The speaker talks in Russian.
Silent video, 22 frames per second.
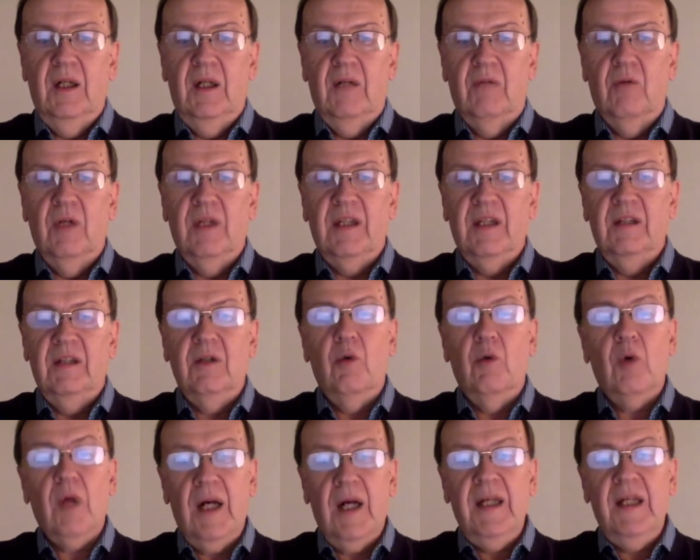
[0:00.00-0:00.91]
вот. На
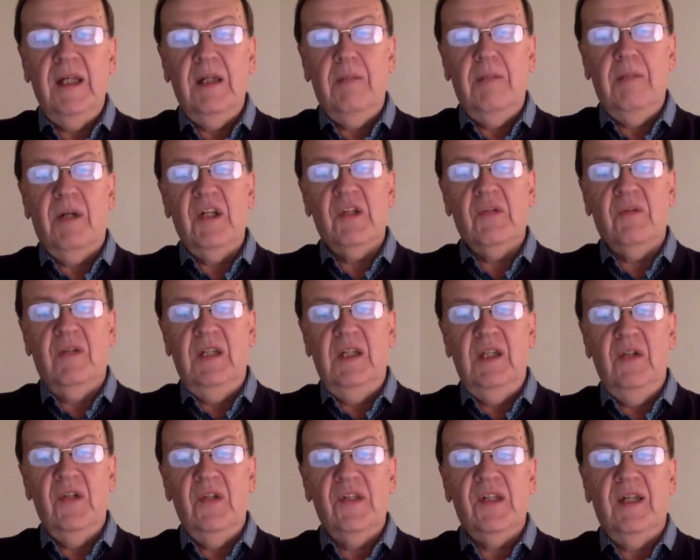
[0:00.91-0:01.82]
Украине
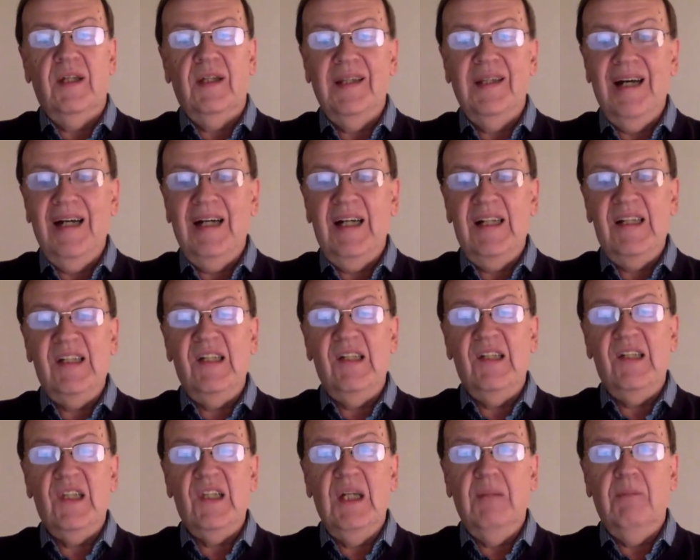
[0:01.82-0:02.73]
производилась, однако,
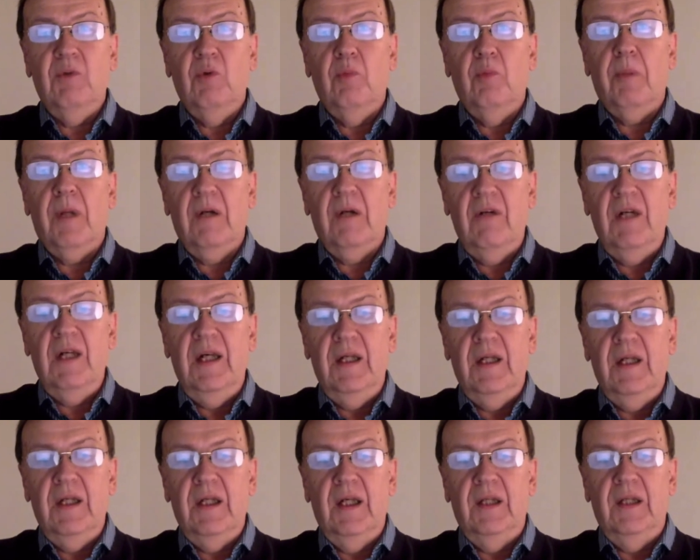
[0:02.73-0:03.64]
система
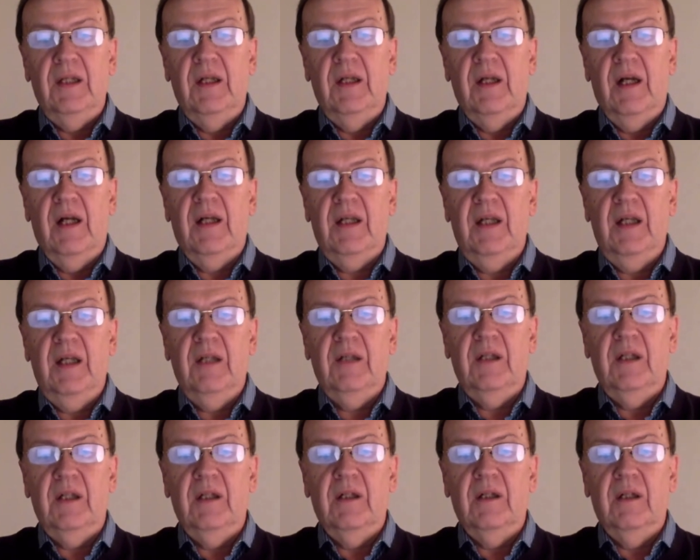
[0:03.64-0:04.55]
управления этой
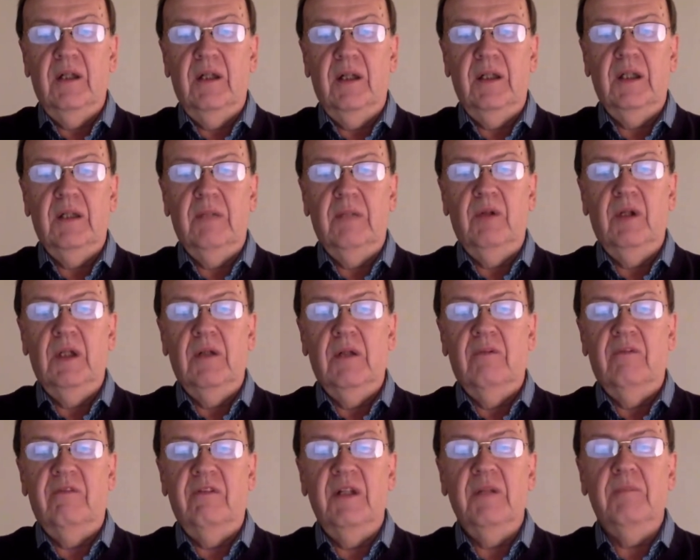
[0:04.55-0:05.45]
ракетой. Это было
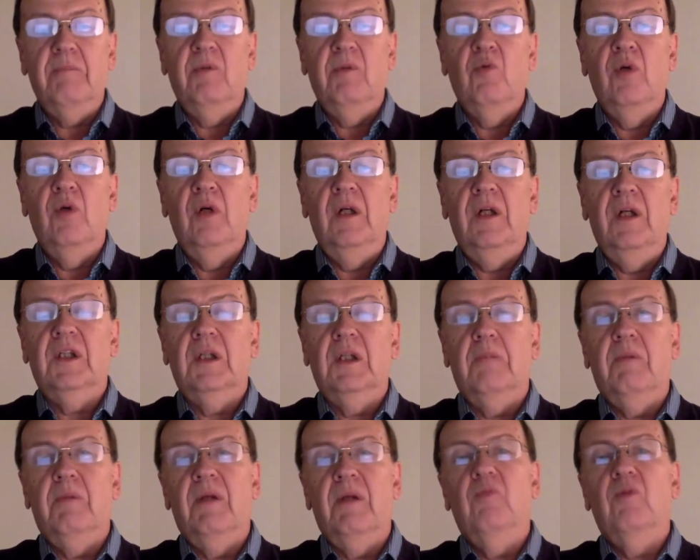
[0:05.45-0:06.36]
в НПО
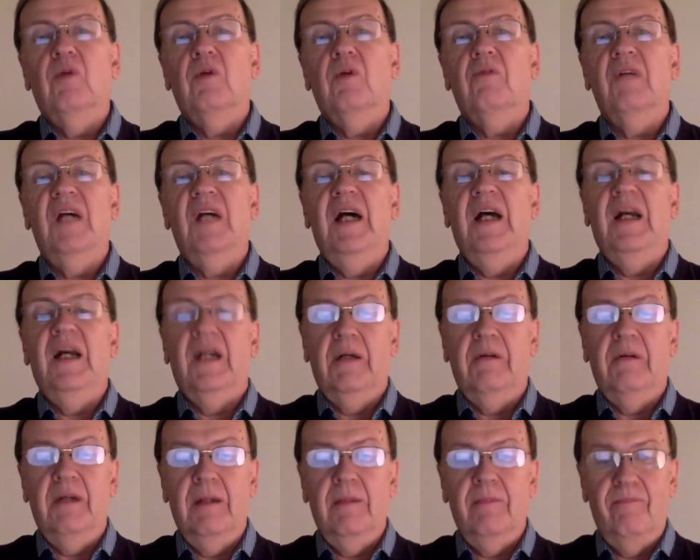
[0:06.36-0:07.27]
«Электроприбор» в
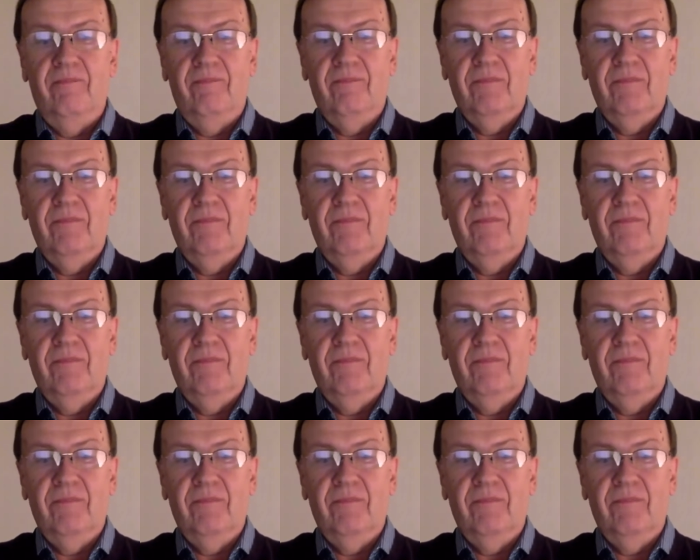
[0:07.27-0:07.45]
Харькове.